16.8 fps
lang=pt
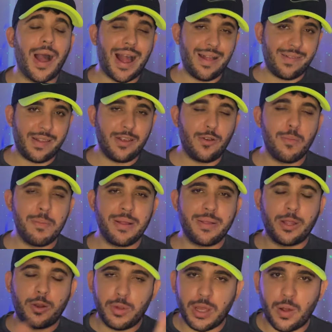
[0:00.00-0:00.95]
Assim,
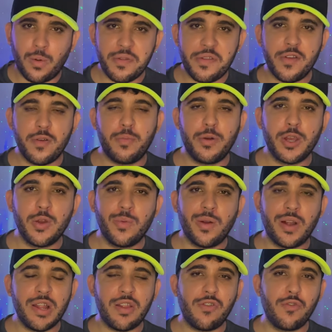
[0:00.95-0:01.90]
comentando o que aconteceu um pouquinho
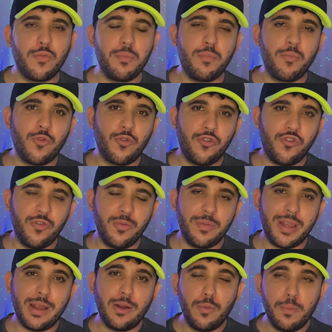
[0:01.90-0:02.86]
antes, o, o,
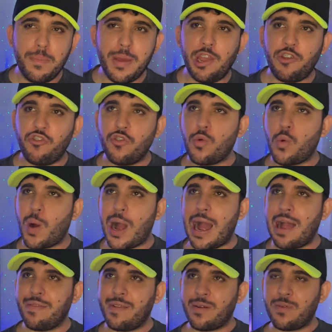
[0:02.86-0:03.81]
o beijo
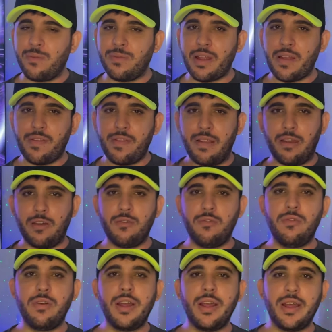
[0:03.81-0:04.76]
quase
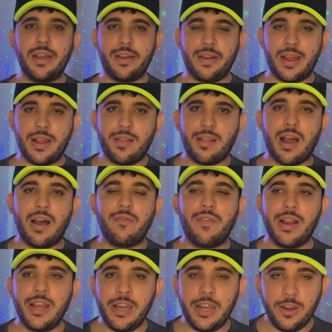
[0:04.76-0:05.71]
aconteceu, né?
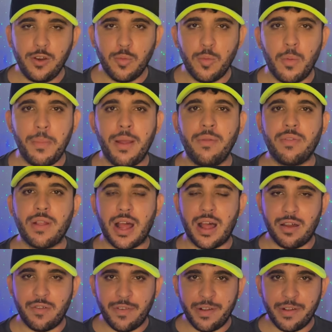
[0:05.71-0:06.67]
Tava ali, no momento
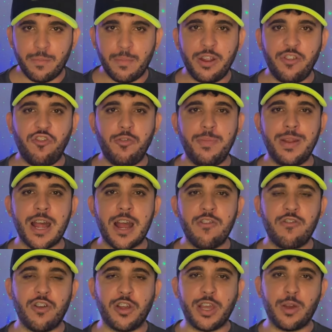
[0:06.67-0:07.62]
tava uma
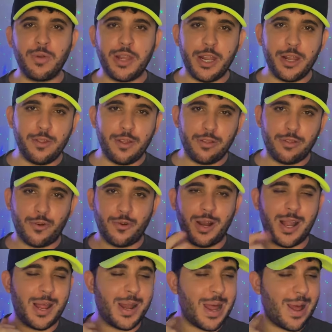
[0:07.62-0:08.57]
intimidade, só que o querido entrou
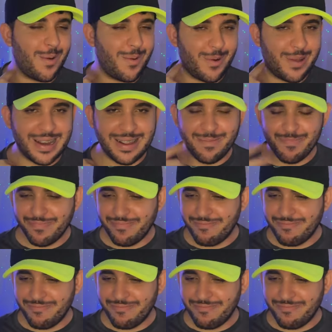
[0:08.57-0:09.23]
lá na hora